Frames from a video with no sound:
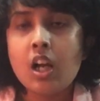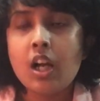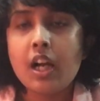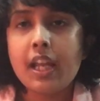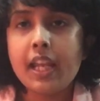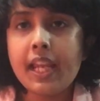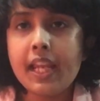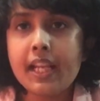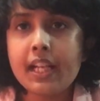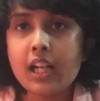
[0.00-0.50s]

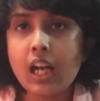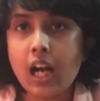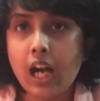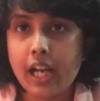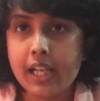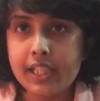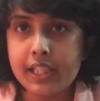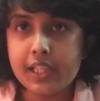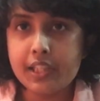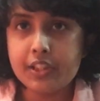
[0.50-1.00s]
एक
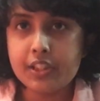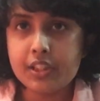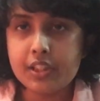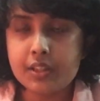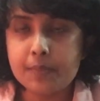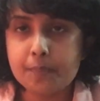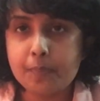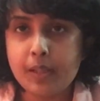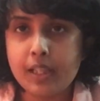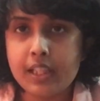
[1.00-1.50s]
हाइयर
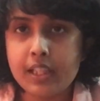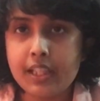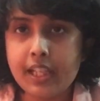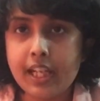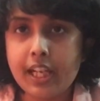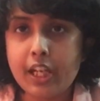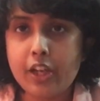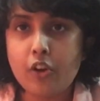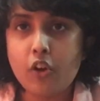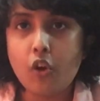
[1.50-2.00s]
प्लेयर
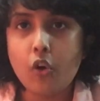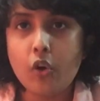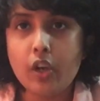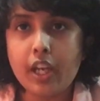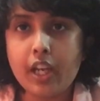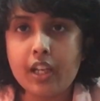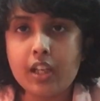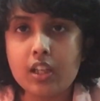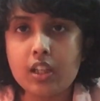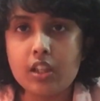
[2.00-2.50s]
खेल रहा हो और
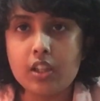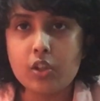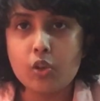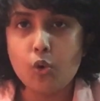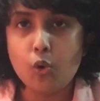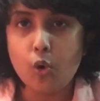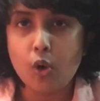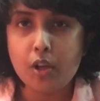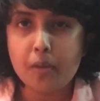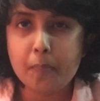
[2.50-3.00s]
एक
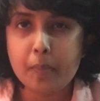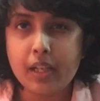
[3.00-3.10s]
लोअर uh,